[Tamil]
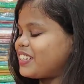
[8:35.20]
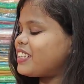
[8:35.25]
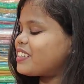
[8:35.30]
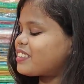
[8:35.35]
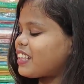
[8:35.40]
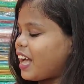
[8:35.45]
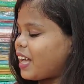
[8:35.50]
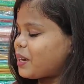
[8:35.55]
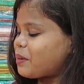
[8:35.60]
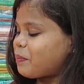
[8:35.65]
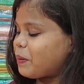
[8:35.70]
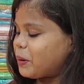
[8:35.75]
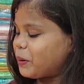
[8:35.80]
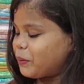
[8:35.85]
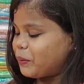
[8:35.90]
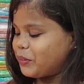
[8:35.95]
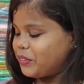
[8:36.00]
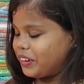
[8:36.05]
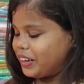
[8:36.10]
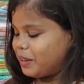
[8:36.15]
இந்த சாரீ பேர்
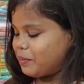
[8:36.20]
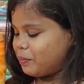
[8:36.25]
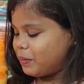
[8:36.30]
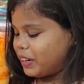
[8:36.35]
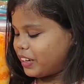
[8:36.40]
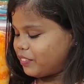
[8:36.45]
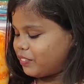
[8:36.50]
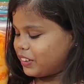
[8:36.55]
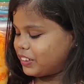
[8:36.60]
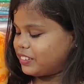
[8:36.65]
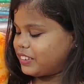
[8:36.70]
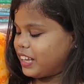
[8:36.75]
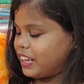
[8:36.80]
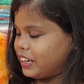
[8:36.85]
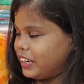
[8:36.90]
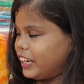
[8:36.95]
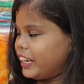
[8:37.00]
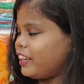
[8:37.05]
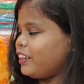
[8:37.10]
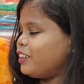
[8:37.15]
குஜிலி மிரர் ஒர்க்
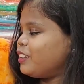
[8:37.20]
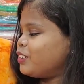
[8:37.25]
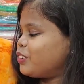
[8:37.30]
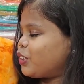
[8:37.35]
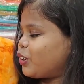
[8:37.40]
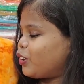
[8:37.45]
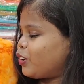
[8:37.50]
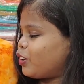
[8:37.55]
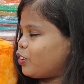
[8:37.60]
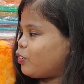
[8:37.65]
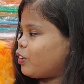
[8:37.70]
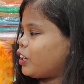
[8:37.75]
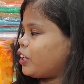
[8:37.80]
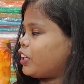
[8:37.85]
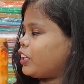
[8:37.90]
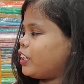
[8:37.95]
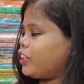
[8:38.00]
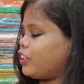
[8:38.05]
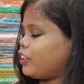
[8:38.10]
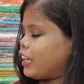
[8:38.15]
சாரீ ஸோ
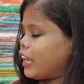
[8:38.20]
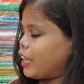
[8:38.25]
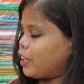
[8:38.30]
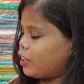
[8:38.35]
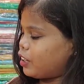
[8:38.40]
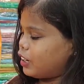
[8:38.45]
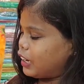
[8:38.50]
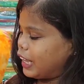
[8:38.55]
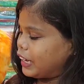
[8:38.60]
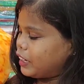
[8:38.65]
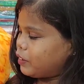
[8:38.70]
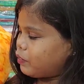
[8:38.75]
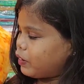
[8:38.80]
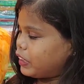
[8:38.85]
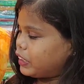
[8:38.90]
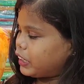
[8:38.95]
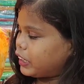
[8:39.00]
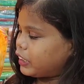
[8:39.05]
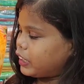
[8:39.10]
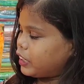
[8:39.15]
இது லைட்
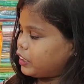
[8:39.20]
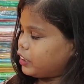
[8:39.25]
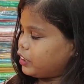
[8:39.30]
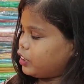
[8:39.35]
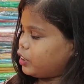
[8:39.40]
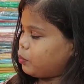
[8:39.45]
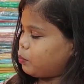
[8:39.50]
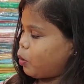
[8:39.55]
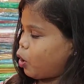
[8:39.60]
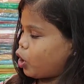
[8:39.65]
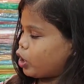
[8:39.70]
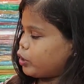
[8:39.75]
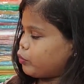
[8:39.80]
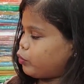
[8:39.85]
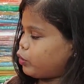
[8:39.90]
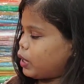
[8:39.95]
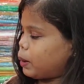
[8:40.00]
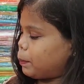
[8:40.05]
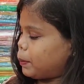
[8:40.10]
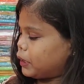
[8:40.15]
வெயிட்டாக தான் இருக்குது பாடி
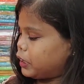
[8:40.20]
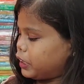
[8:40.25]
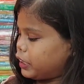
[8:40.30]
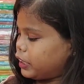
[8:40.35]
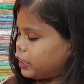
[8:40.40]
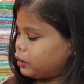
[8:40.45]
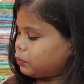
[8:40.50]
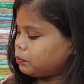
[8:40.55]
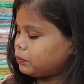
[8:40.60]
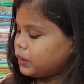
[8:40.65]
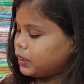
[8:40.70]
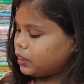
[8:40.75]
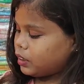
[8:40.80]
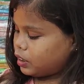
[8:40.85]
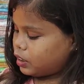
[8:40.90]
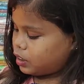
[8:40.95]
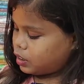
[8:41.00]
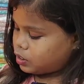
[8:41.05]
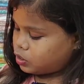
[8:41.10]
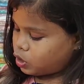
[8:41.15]
ஃபுல்லாக பார்த்தீங்கன்னா
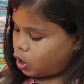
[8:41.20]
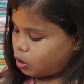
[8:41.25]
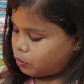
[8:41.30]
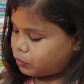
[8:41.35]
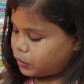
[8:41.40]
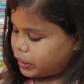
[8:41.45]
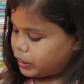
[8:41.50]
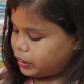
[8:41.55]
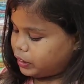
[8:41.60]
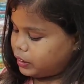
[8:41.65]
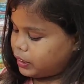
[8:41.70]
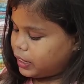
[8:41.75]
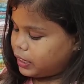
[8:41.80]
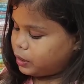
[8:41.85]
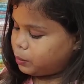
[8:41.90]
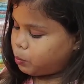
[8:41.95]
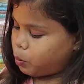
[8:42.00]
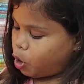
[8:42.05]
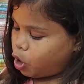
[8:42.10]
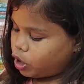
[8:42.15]
சாஃப்டாக இருக்குது
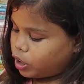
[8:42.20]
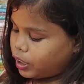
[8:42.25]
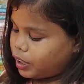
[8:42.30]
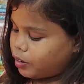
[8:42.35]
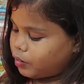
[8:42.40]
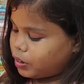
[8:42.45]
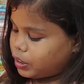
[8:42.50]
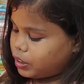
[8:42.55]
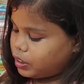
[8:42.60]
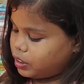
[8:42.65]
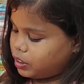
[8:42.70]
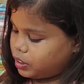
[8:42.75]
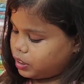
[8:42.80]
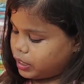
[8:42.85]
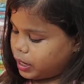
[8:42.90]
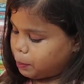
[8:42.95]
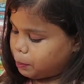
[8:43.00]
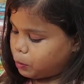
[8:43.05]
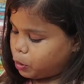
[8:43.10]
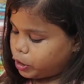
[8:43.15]
அண்ட் பார்டரில் வந்து
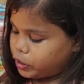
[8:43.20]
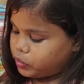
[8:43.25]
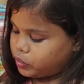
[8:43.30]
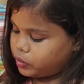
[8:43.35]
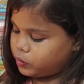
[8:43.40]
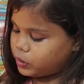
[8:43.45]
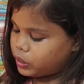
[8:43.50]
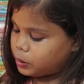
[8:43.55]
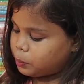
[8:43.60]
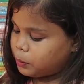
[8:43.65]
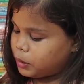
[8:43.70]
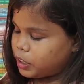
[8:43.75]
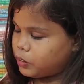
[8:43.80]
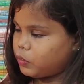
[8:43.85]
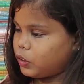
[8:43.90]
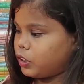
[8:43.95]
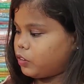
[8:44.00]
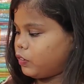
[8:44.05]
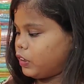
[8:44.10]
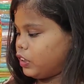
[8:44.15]
எம்ப்ராய்டரி வித்
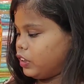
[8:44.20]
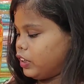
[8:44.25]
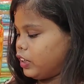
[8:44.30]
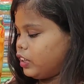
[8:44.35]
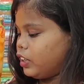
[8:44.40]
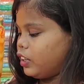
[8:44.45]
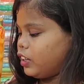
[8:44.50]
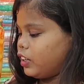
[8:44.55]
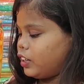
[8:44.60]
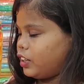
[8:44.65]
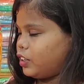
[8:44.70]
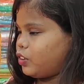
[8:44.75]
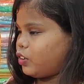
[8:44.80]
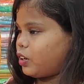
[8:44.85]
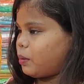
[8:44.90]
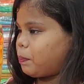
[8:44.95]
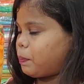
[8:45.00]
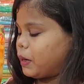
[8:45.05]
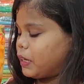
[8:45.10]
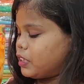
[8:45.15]
மிரர் ஒர்க் வருது
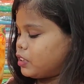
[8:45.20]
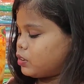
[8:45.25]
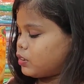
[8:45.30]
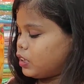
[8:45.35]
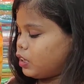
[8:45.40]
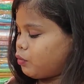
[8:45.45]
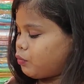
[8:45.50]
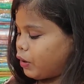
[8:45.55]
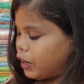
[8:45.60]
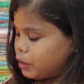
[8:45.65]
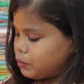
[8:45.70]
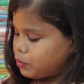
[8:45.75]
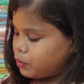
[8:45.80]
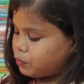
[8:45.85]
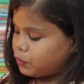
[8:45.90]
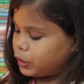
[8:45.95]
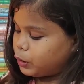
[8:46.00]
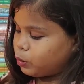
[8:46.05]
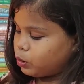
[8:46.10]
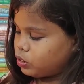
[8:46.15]
இதோட ப்ரைஸ் வந்து ஃபைவ்
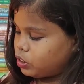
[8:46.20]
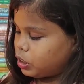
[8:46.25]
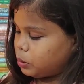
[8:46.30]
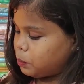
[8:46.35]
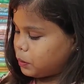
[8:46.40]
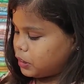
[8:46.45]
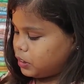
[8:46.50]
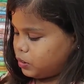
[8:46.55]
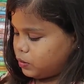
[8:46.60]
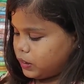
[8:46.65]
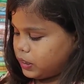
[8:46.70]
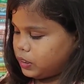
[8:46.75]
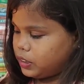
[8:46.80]
ஃபிஃப்டி ஹோல்சேல் ப்ரைஸ்